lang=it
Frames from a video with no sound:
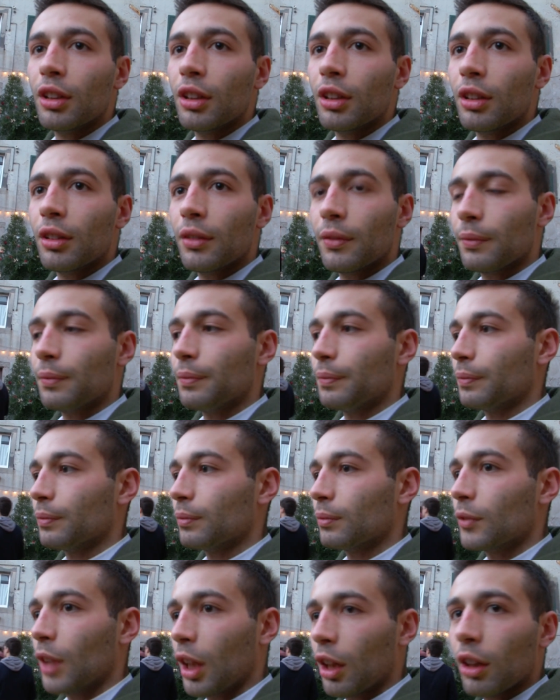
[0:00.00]
Ci vediamo
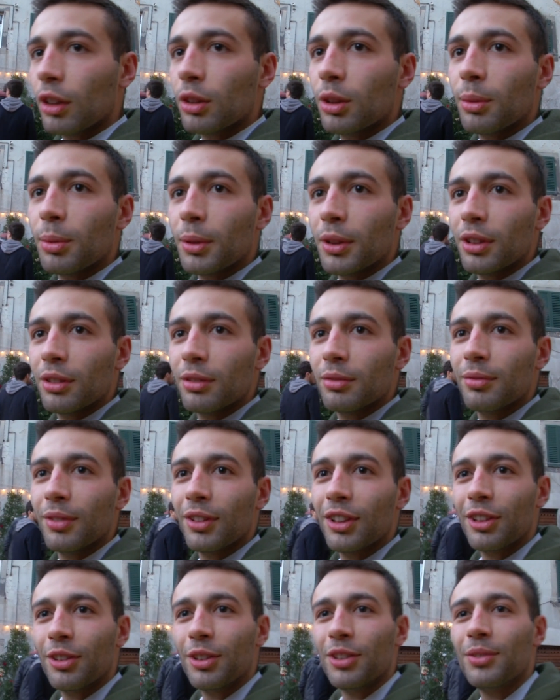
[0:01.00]
dopo. Allora dopo,
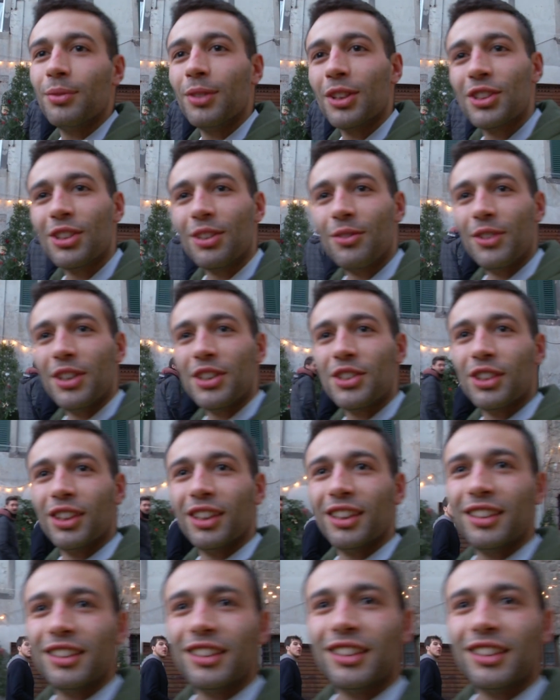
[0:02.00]
buon, buon servizio.